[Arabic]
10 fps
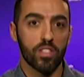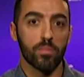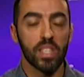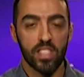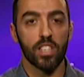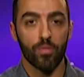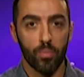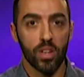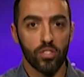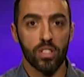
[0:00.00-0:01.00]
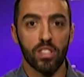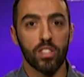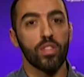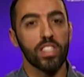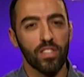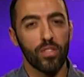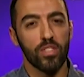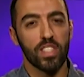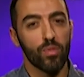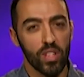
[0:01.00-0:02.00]
لمقاومه
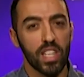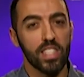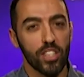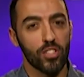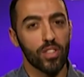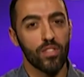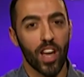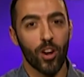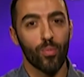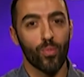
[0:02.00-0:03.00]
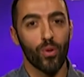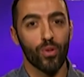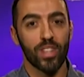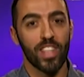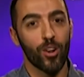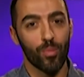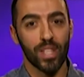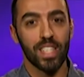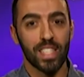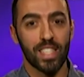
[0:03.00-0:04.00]
هذا القمع الداخلي
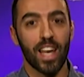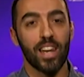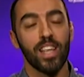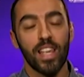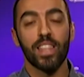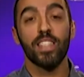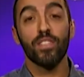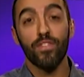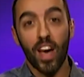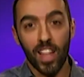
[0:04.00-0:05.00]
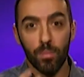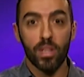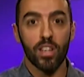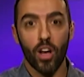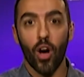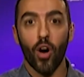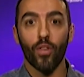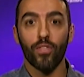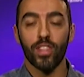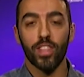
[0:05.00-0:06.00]
يجب ان يكون هناك
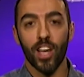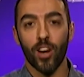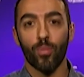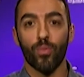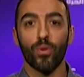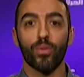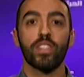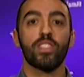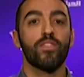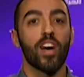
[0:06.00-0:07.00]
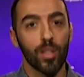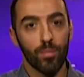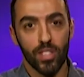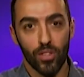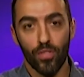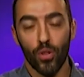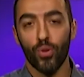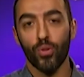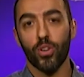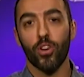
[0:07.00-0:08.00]
ادراك لدى الحكام
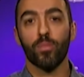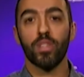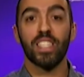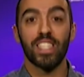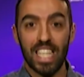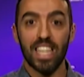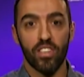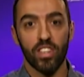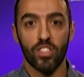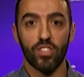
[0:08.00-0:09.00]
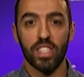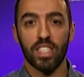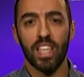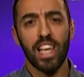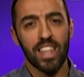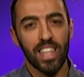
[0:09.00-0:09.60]
بان هناك تطور